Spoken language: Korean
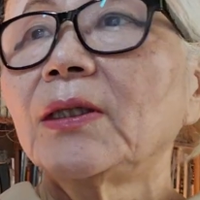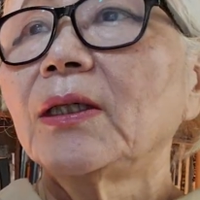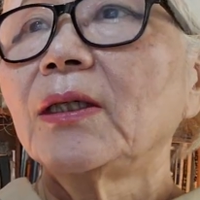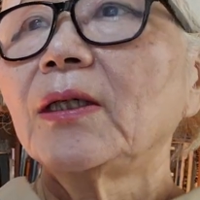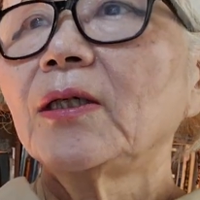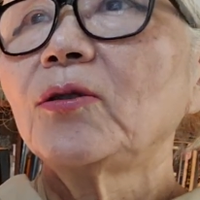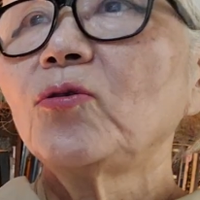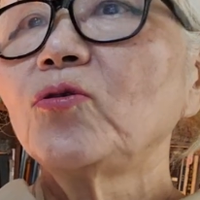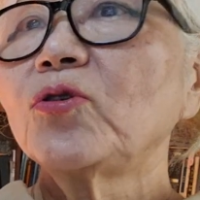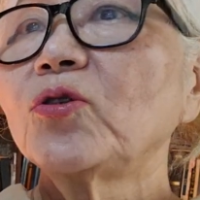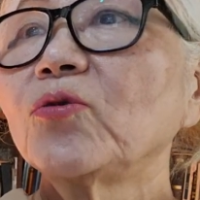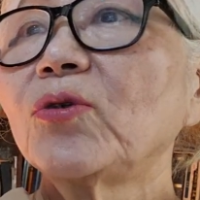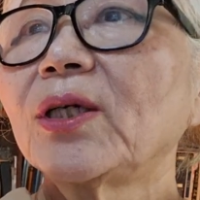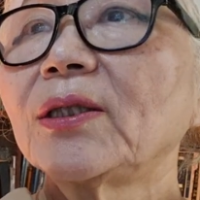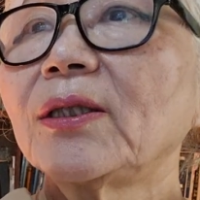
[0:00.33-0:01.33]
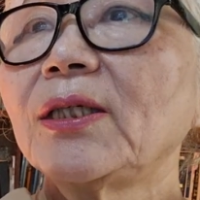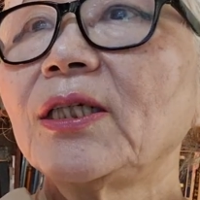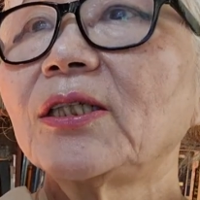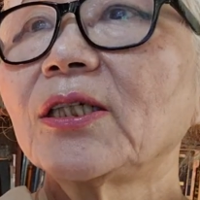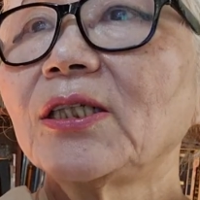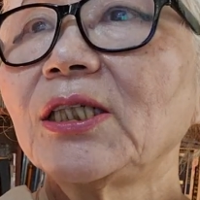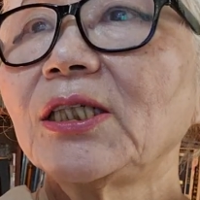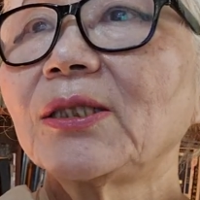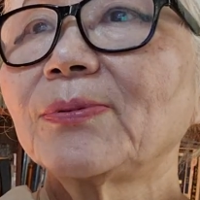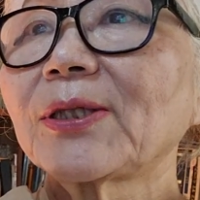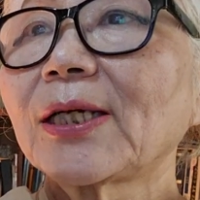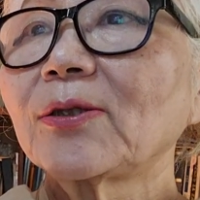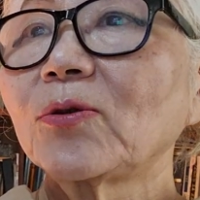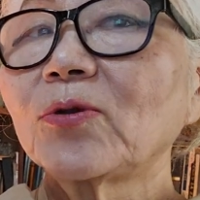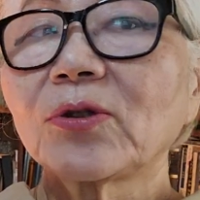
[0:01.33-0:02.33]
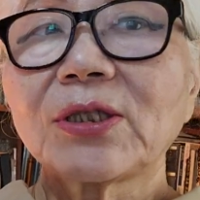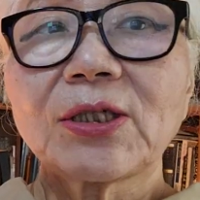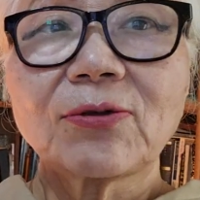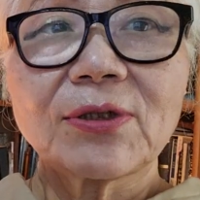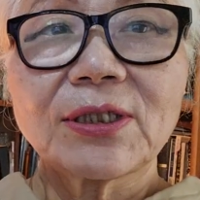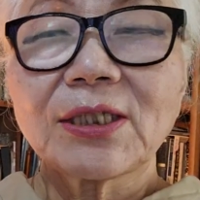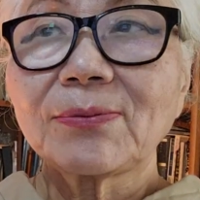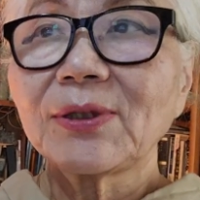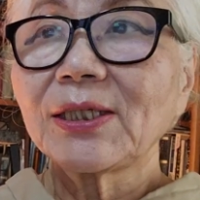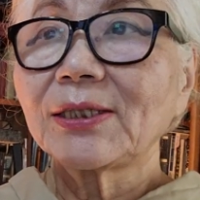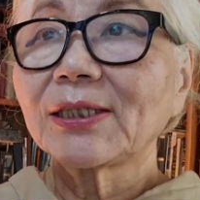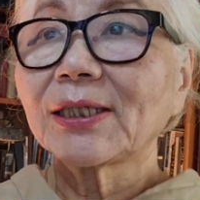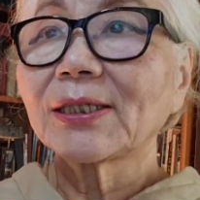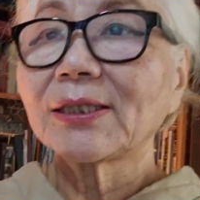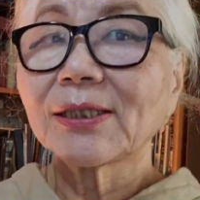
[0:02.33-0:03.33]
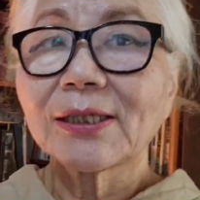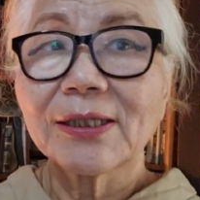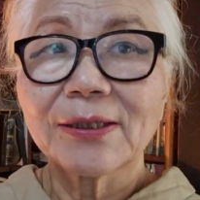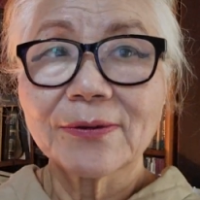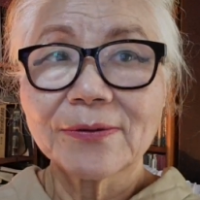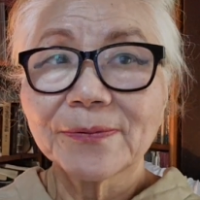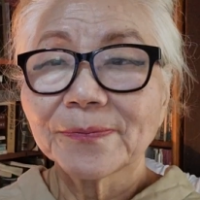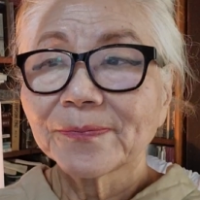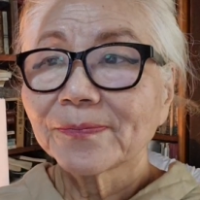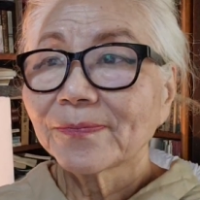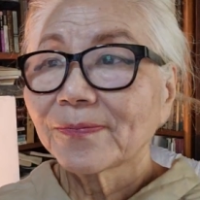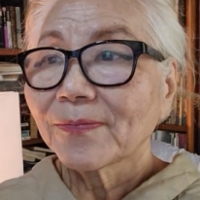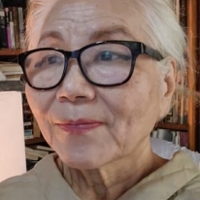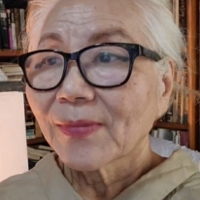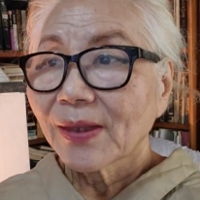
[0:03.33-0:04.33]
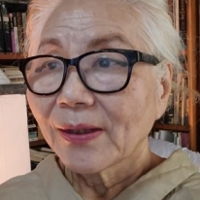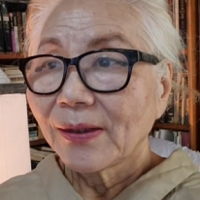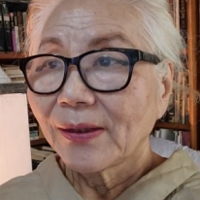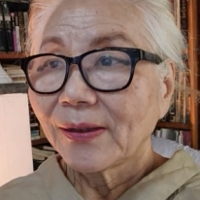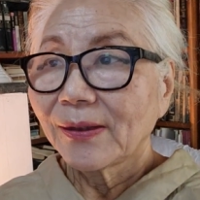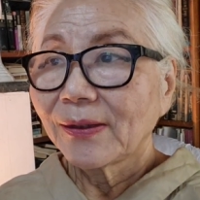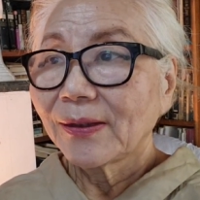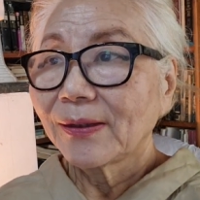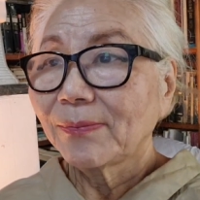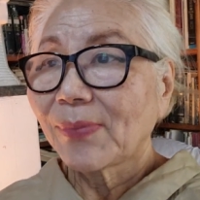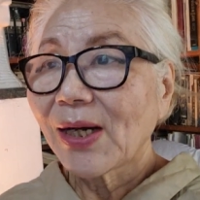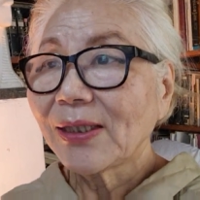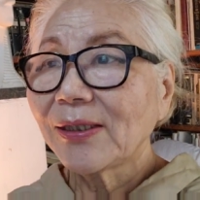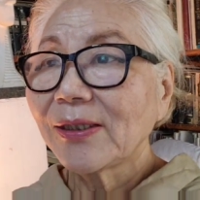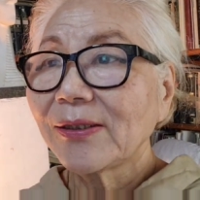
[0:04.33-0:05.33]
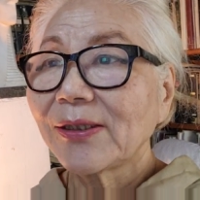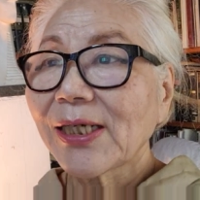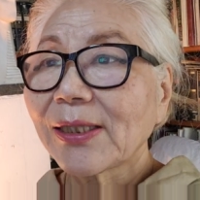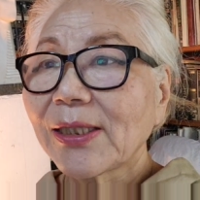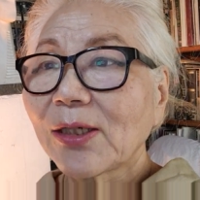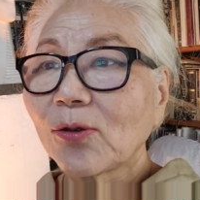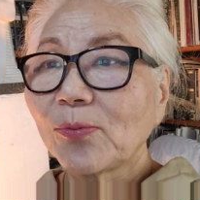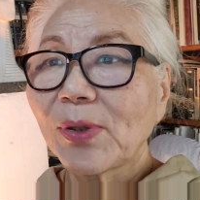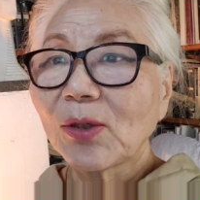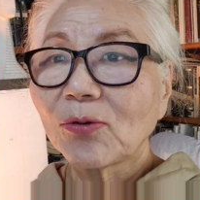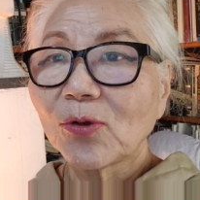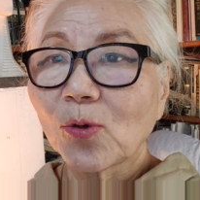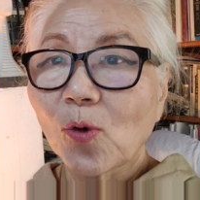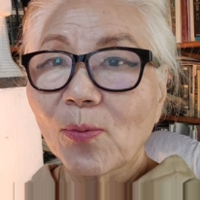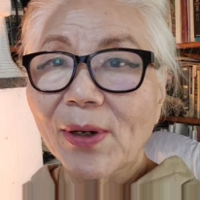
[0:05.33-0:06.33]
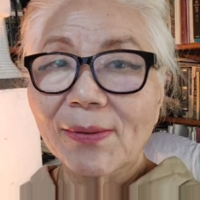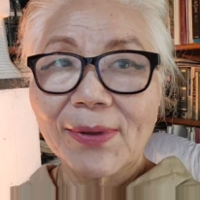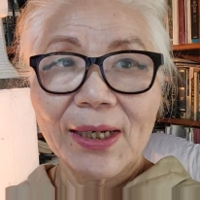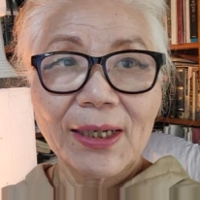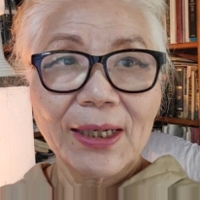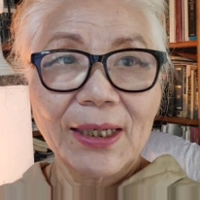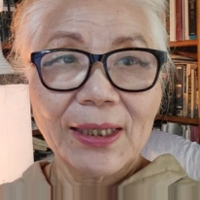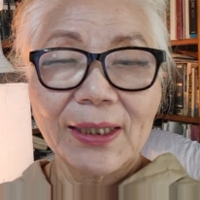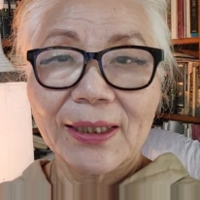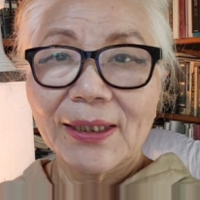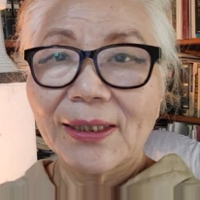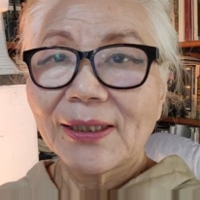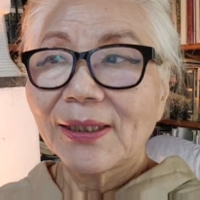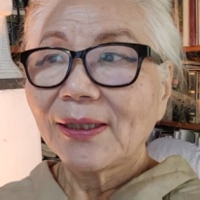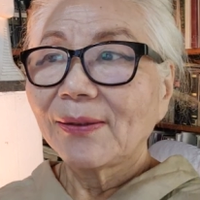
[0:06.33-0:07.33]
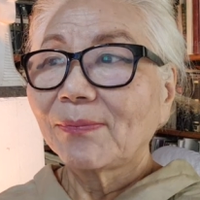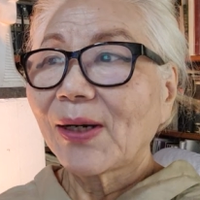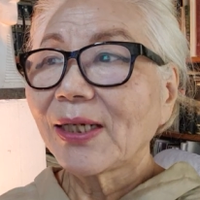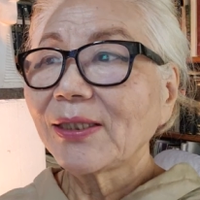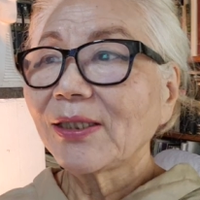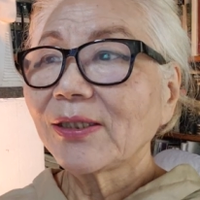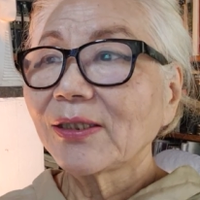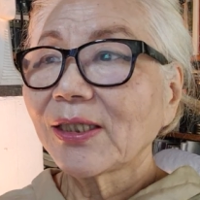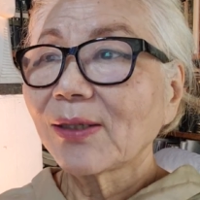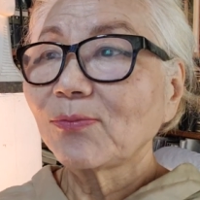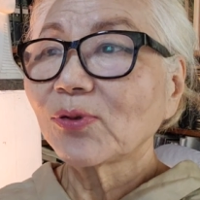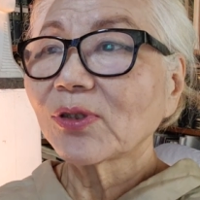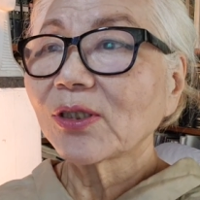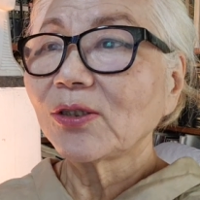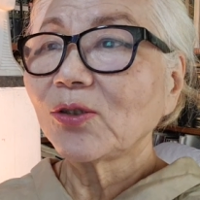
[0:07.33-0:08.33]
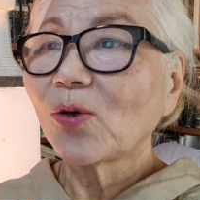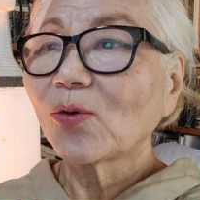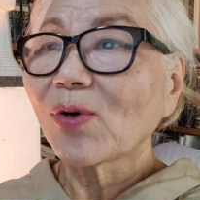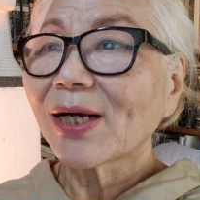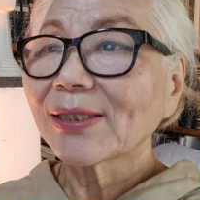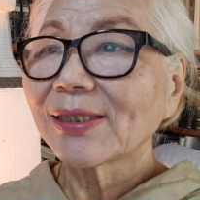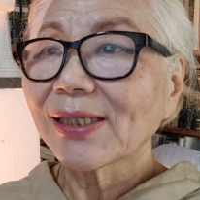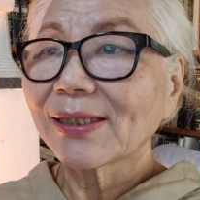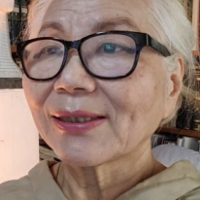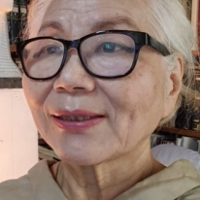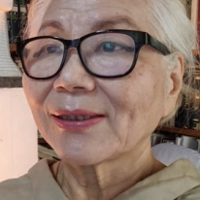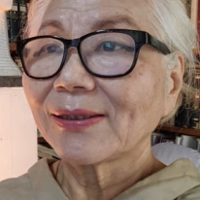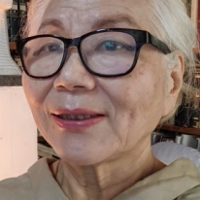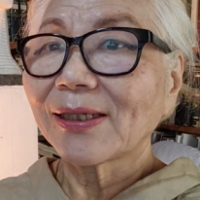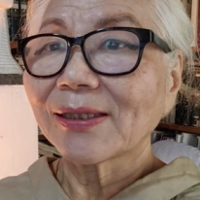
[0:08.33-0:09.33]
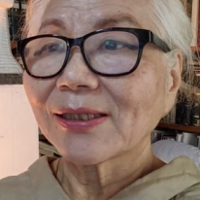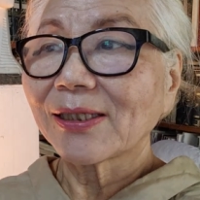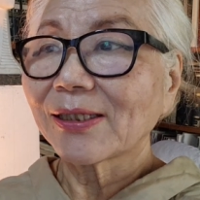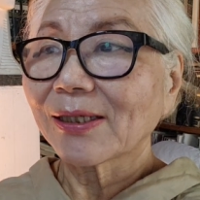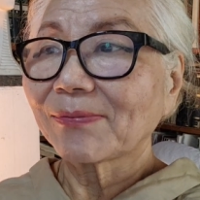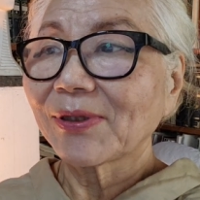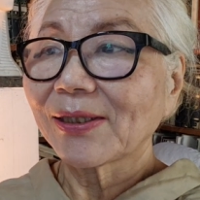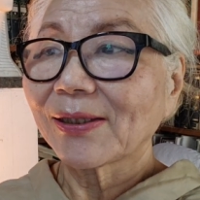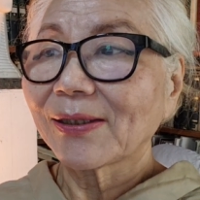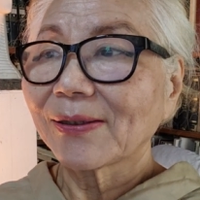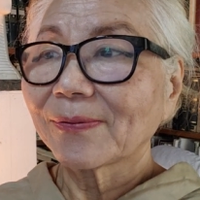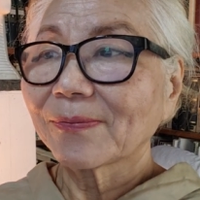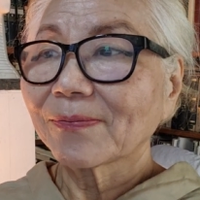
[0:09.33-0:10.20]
아, 뉴스원 2024년도 7월 12일자 기사인데요. 아, 바이든 사태론 배우는 오바마, 바이든 캠프스 의혹 확산이라는 기사입니다.